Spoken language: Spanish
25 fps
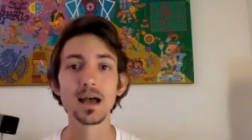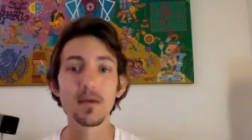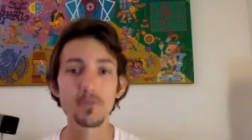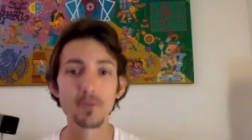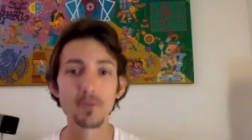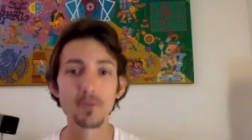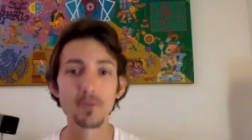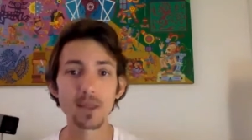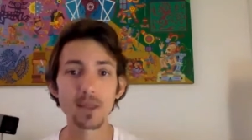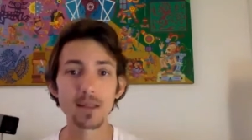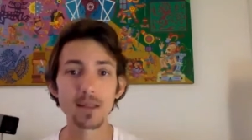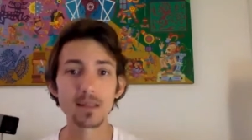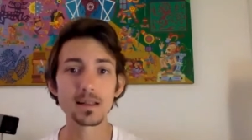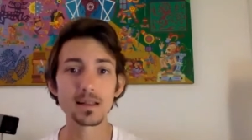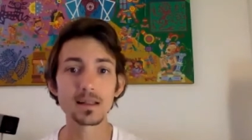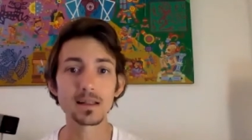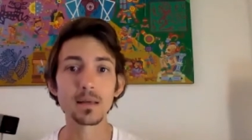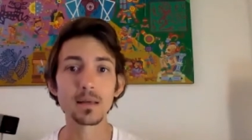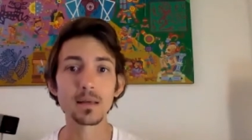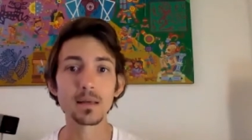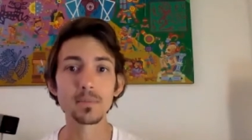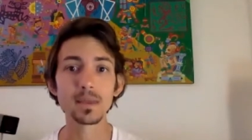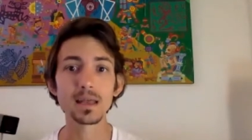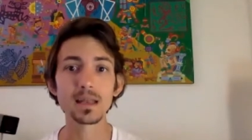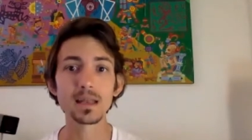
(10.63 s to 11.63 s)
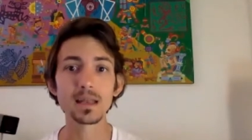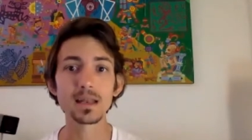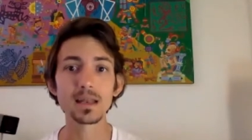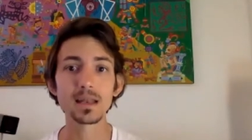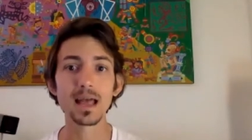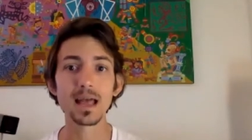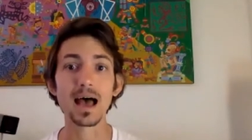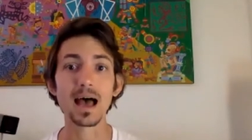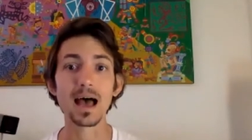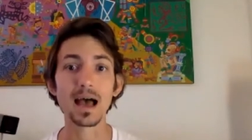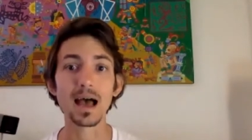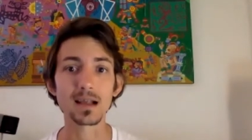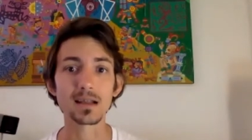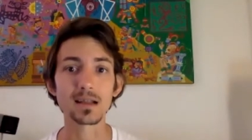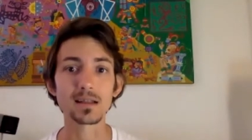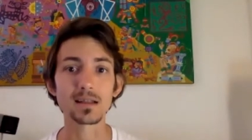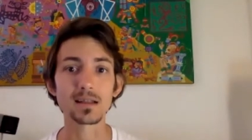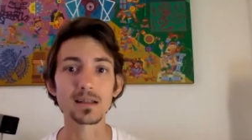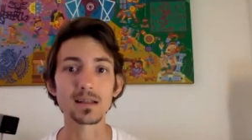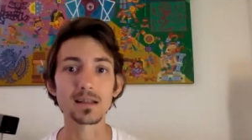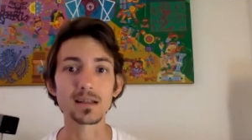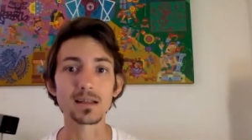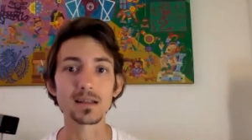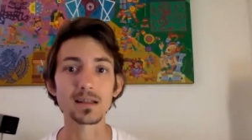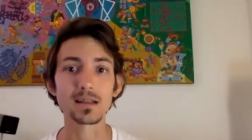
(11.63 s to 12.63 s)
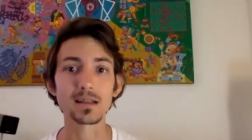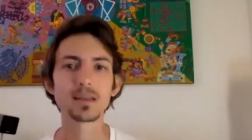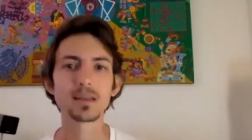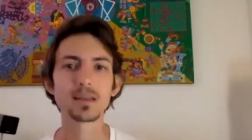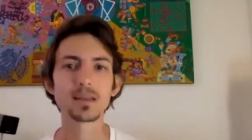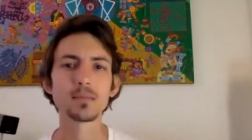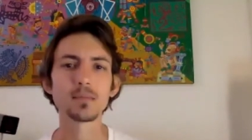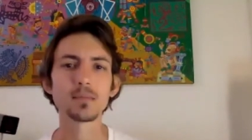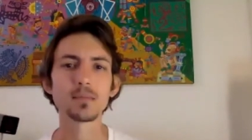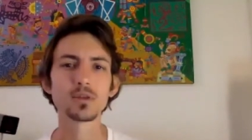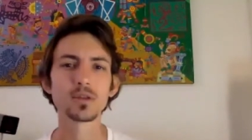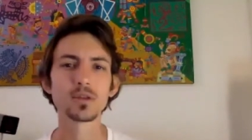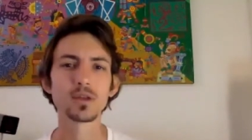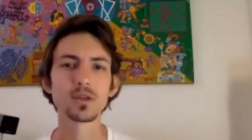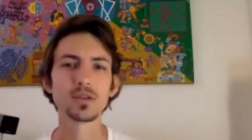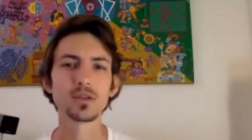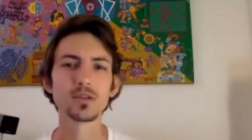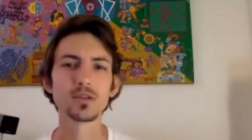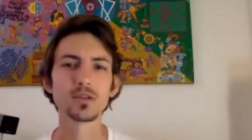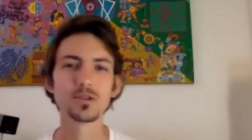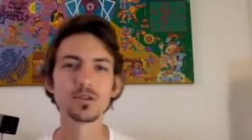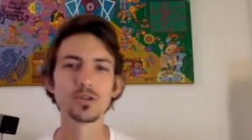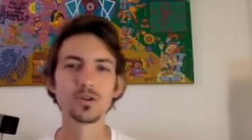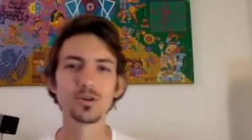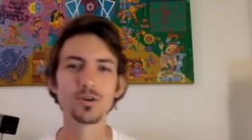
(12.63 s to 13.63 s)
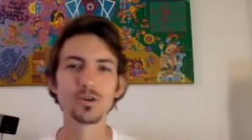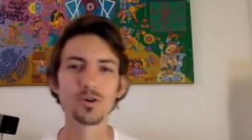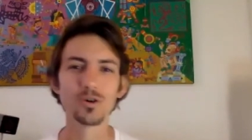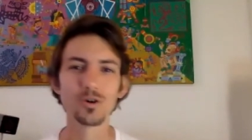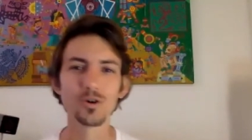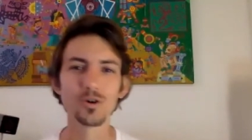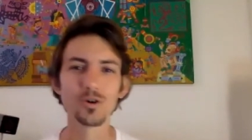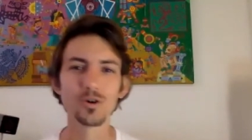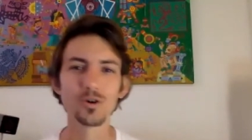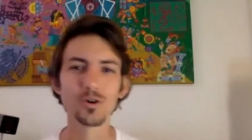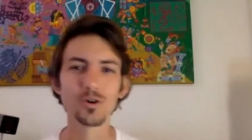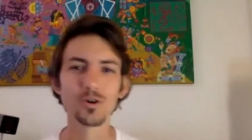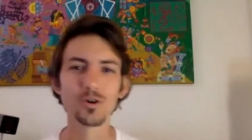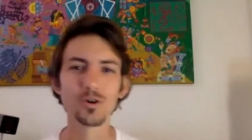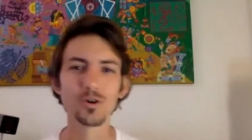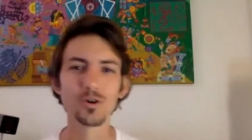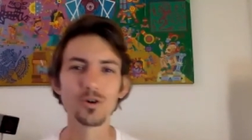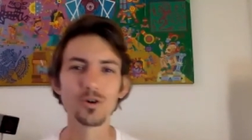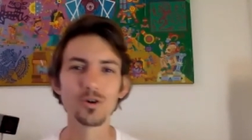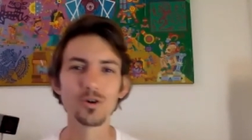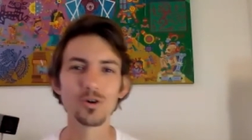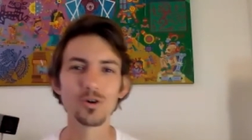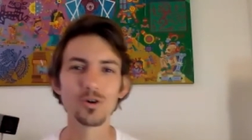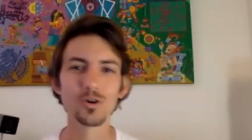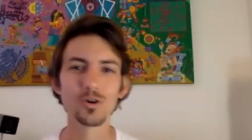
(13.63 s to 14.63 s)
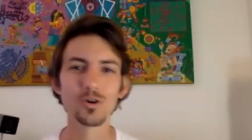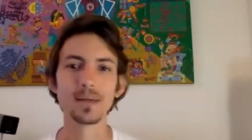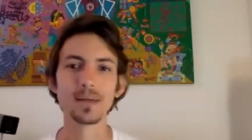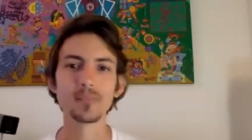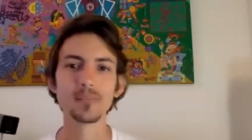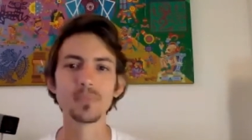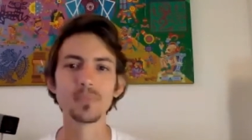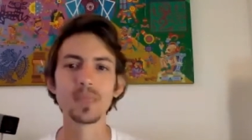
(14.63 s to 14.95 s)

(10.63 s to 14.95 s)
frente también a actitudes que estamos teniendo hoy en día.